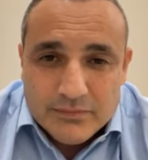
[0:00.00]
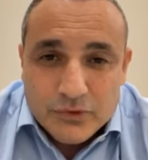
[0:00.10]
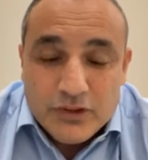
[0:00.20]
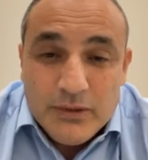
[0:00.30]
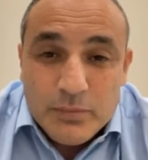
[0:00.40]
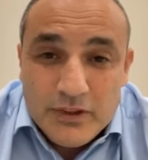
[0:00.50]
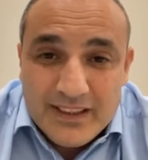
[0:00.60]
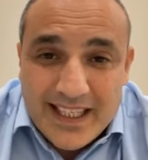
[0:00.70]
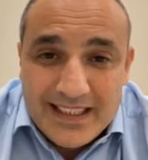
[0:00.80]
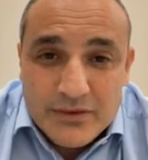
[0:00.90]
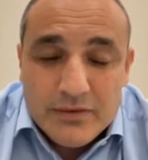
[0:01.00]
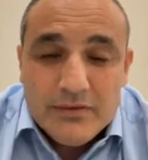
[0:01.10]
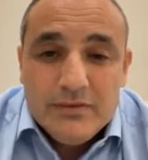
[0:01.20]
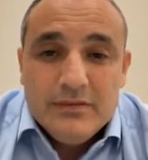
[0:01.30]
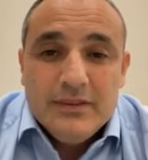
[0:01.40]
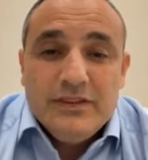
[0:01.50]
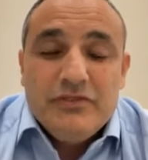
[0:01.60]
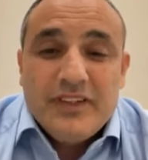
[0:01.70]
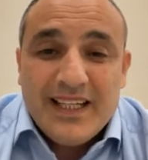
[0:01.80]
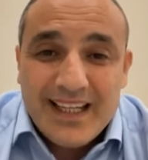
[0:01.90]
do simples ato de
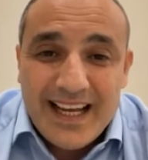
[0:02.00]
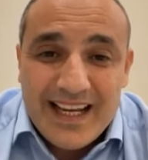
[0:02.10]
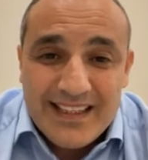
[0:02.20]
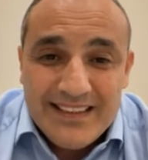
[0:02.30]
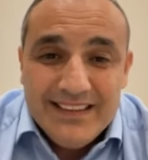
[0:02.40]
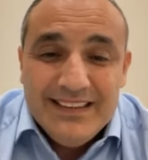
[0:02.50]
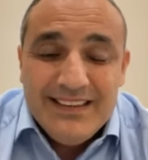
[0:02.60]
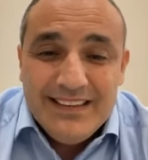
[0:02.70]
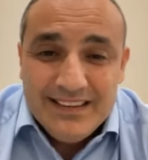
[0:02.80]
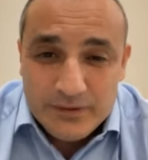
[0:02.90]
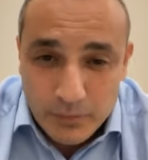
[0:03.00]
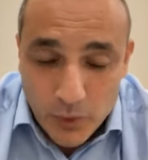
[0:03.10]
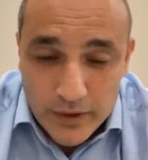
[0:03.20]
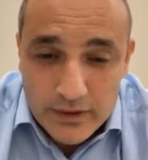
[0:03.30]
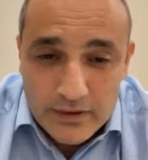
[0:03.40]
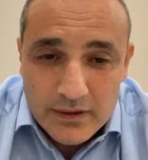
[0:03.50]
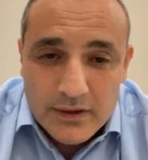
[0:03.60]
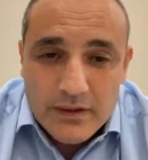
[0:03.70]
falar, de se expor,